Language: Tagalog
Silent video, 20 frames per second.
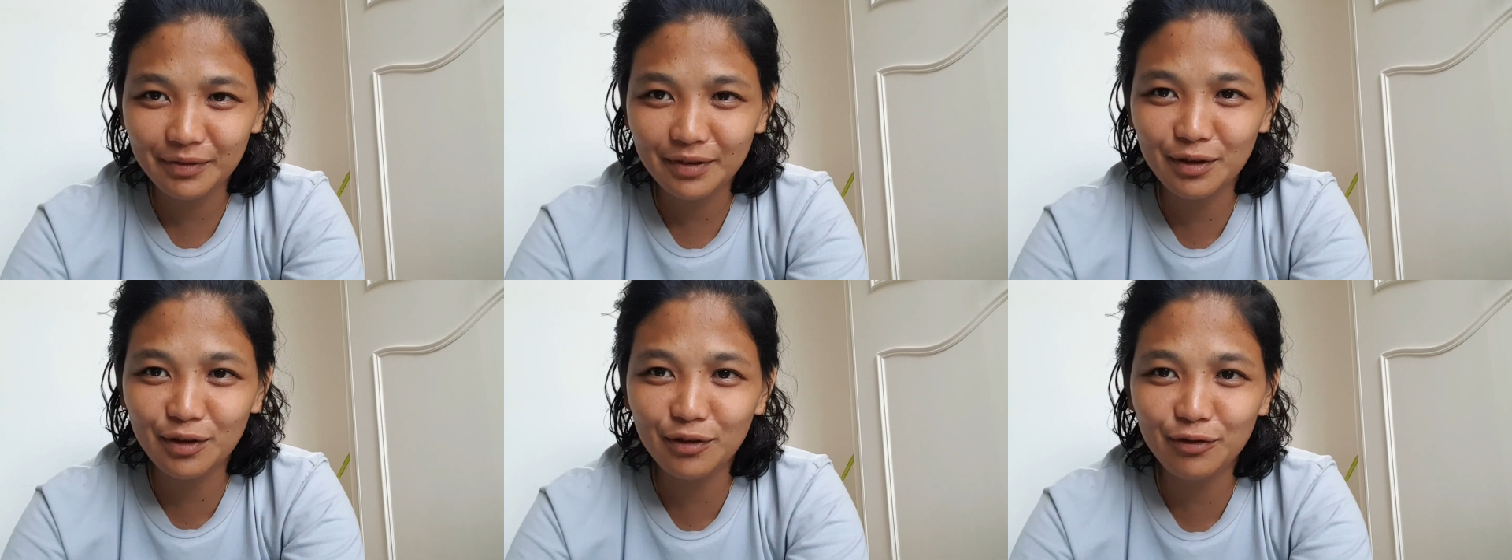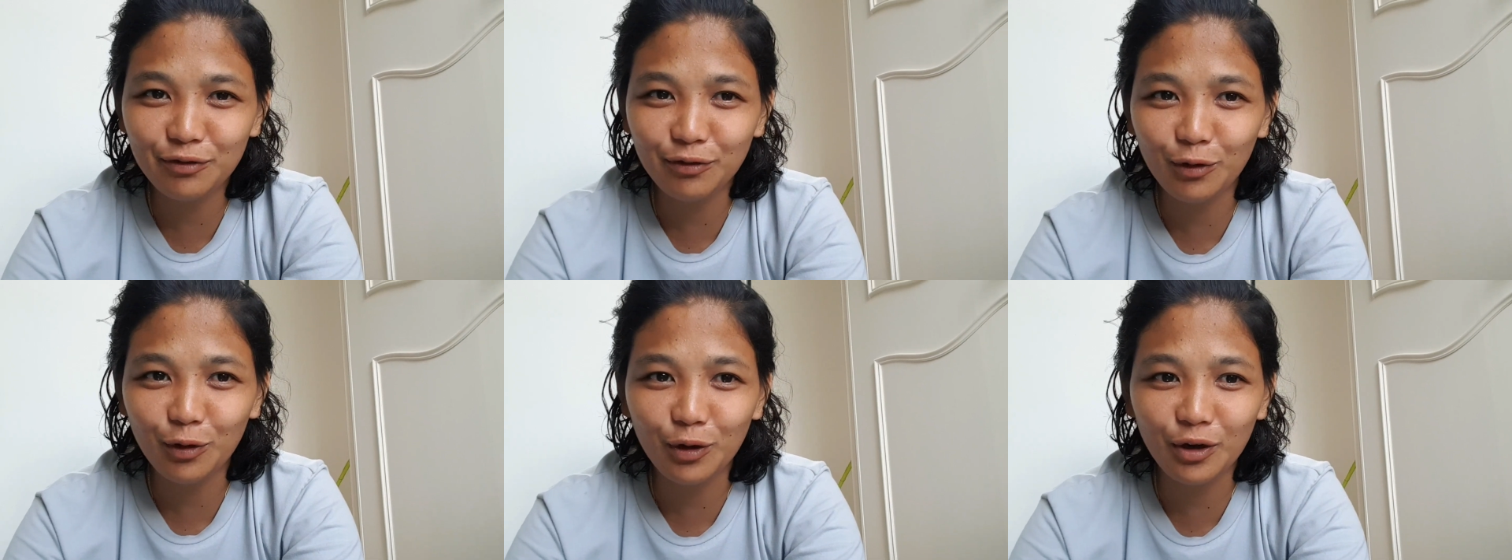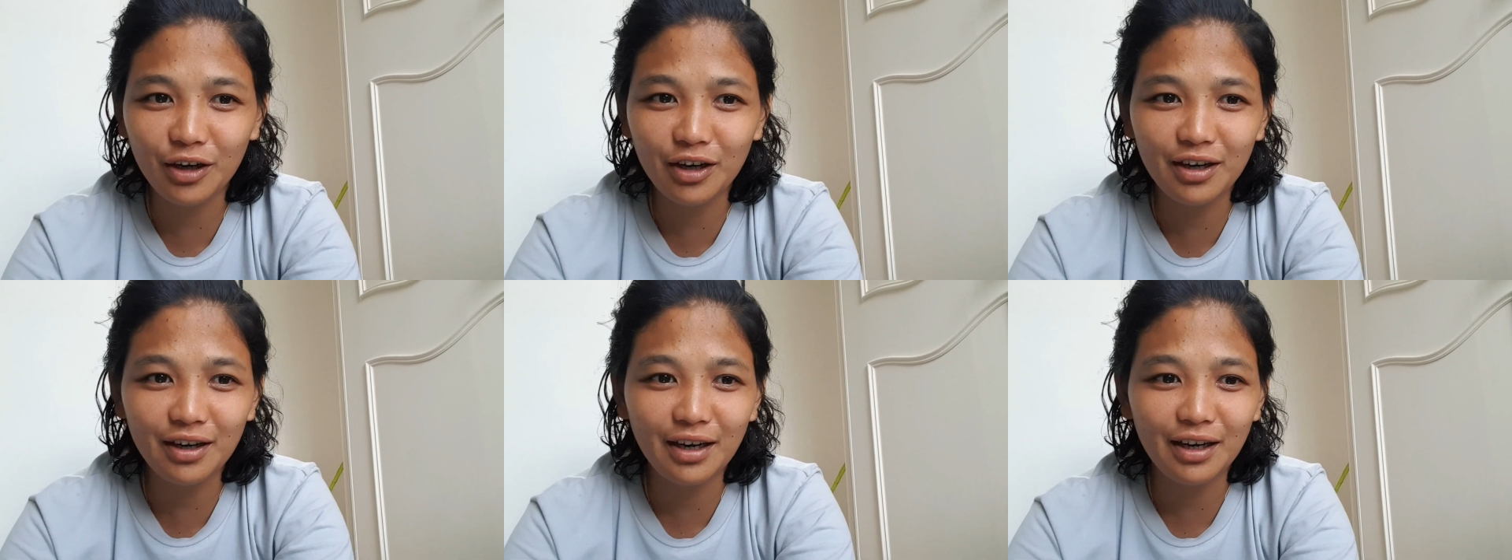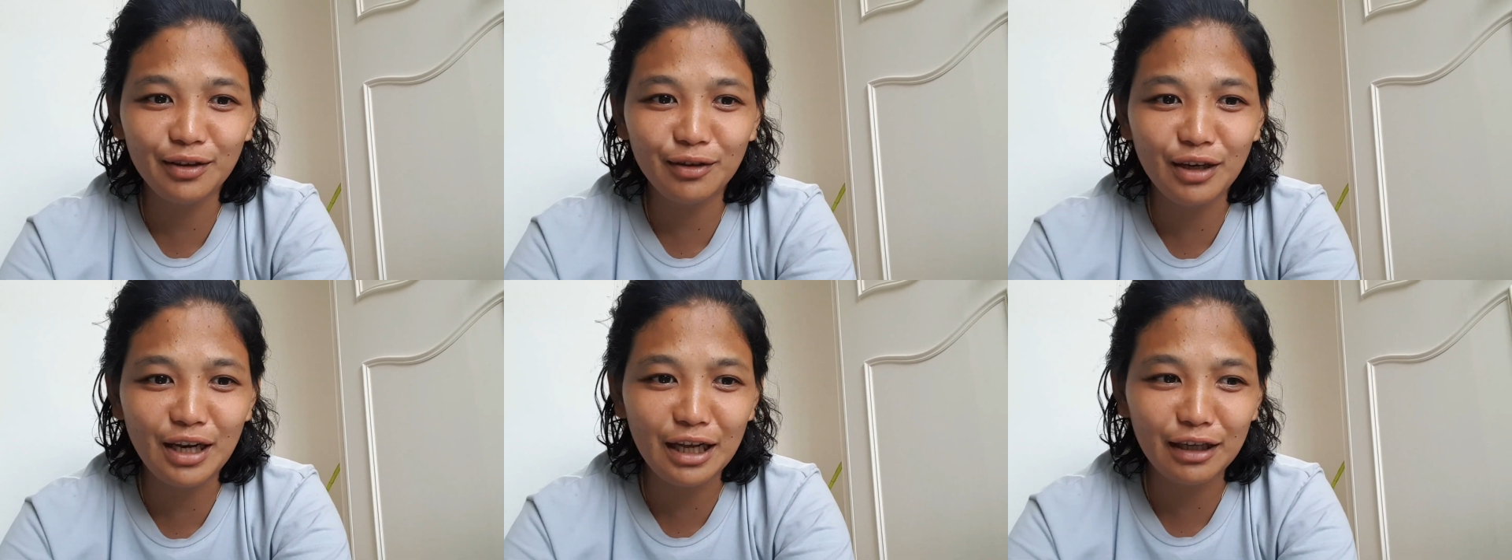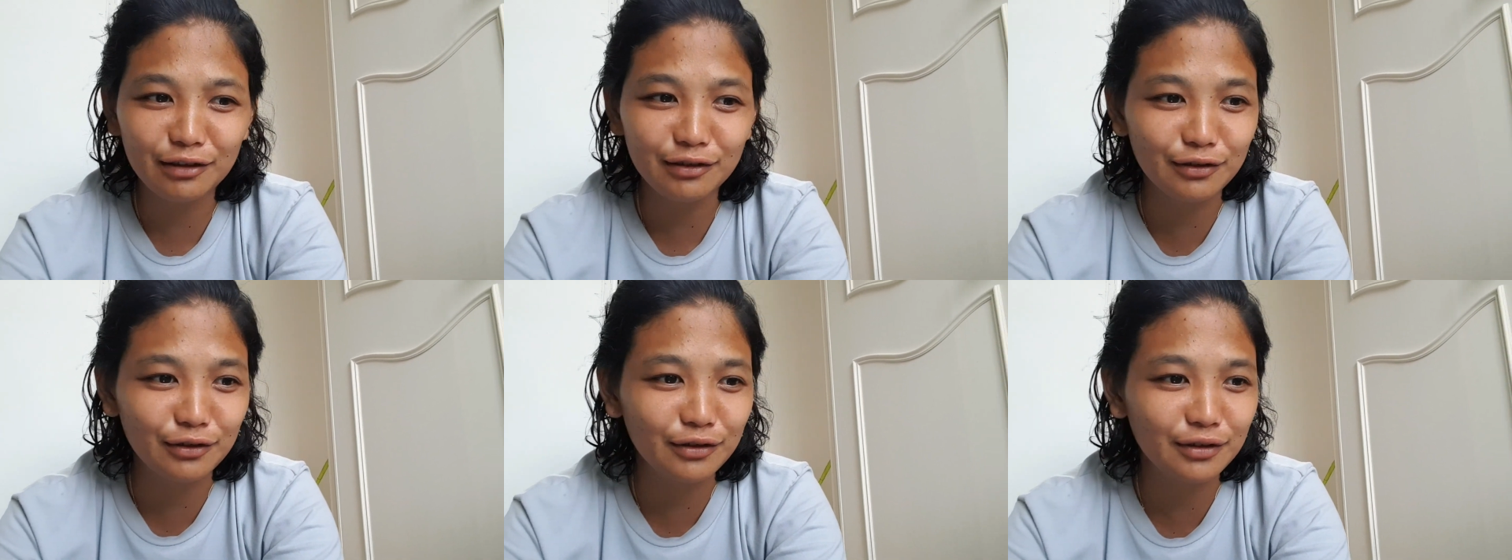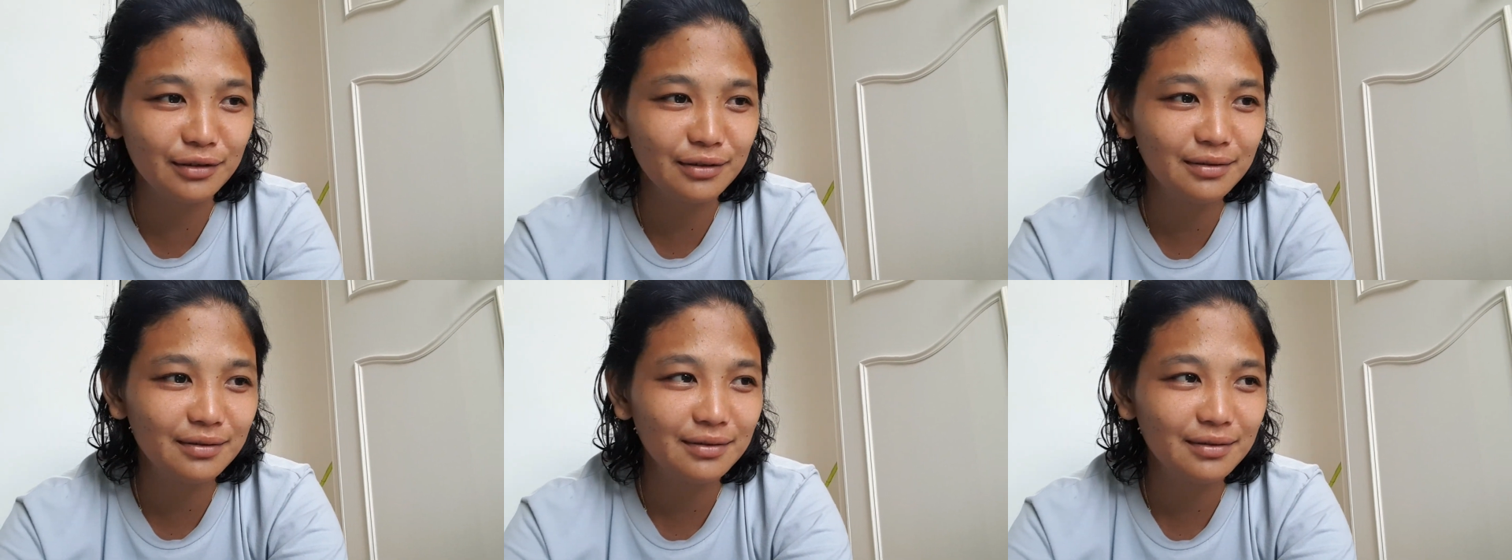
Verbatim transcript: Good for, ano lang to.